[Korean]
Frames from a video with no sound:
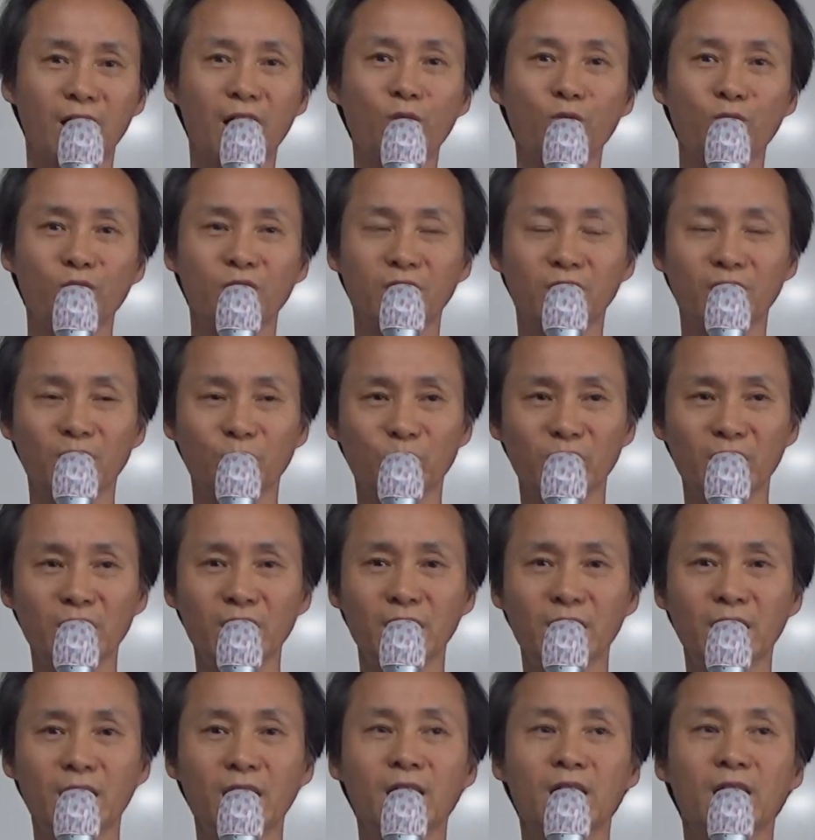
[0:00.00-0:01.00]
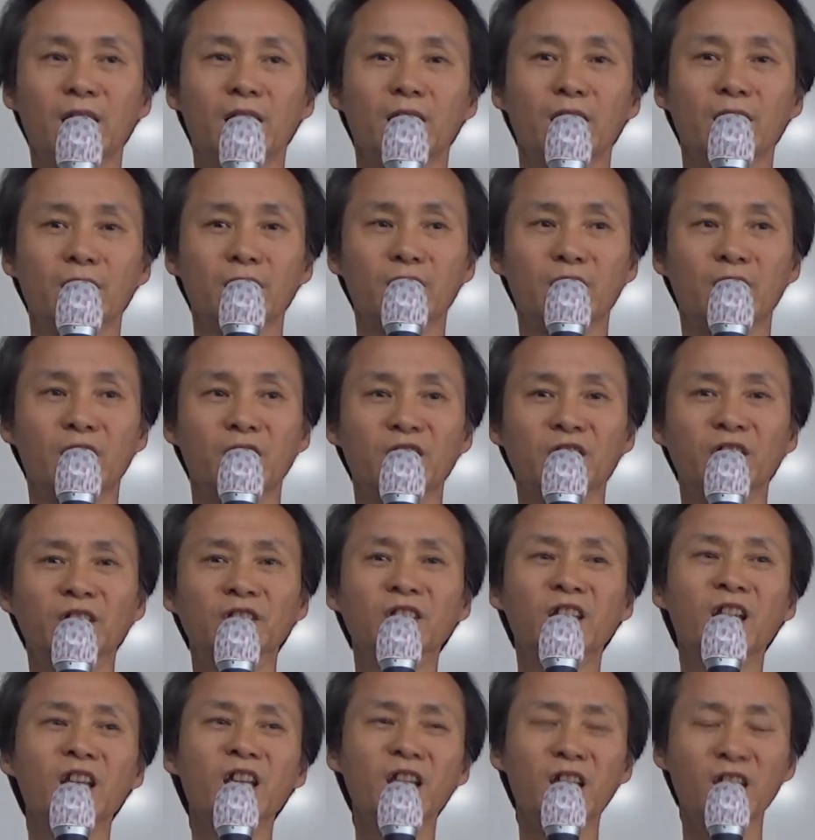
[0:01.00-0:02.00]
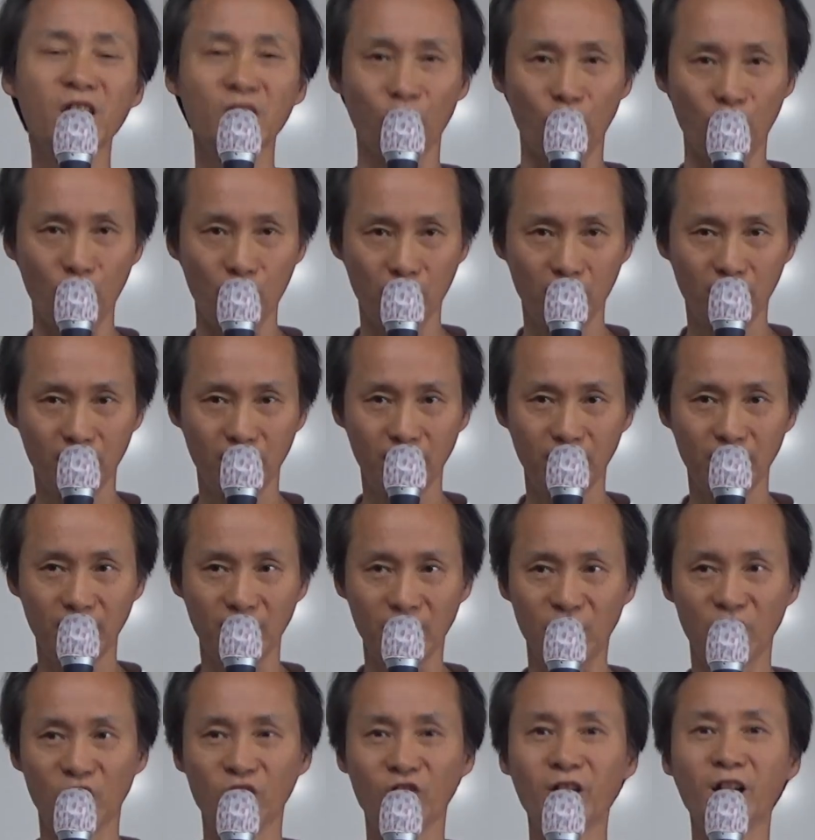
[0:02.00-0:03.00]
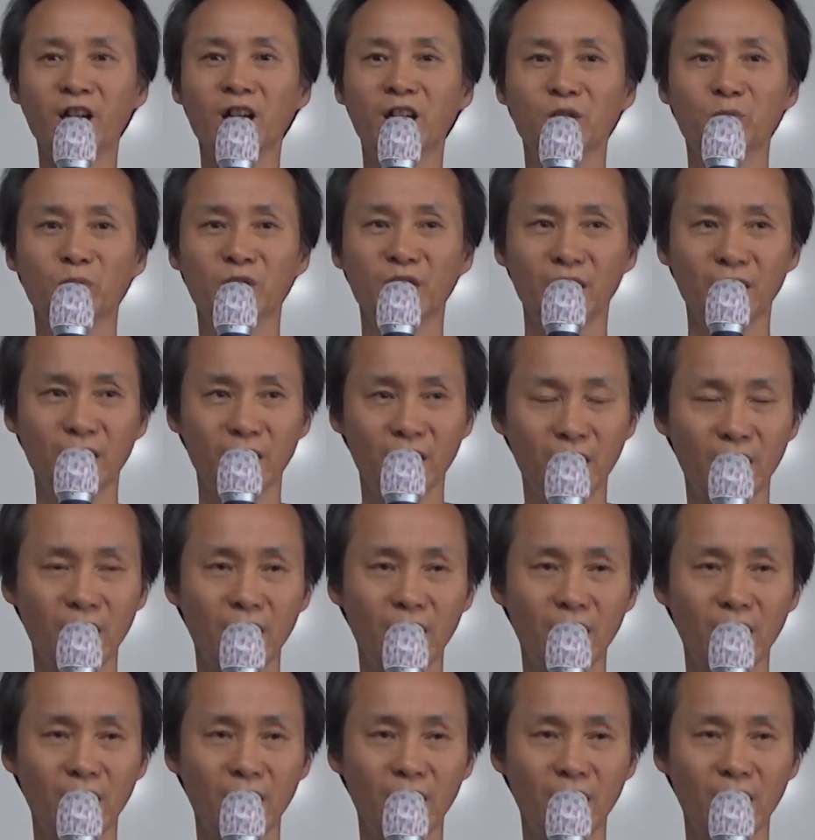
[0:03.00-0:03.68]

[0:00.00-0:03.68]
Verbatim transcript: 갖고 있기 때문에 에, 제가 연대의 기록, 예, 신화가 아닙니다.